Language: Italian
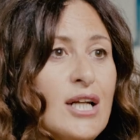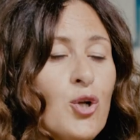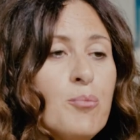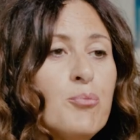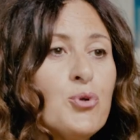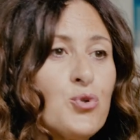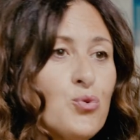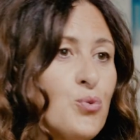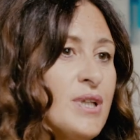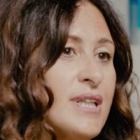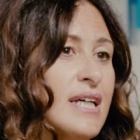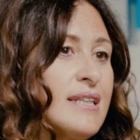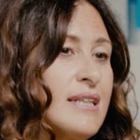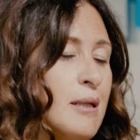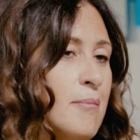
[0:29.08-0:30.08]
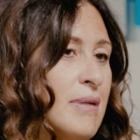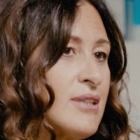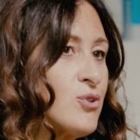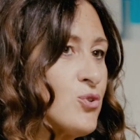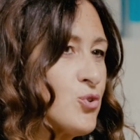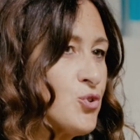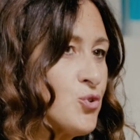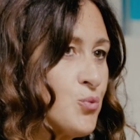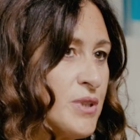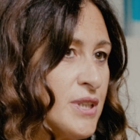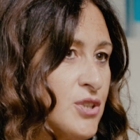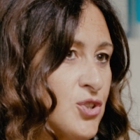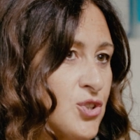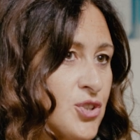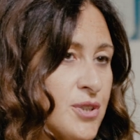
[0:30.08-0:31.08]
L'opportunità del bando
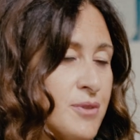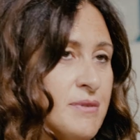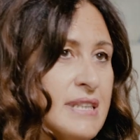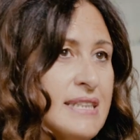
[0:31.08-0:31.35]
Switch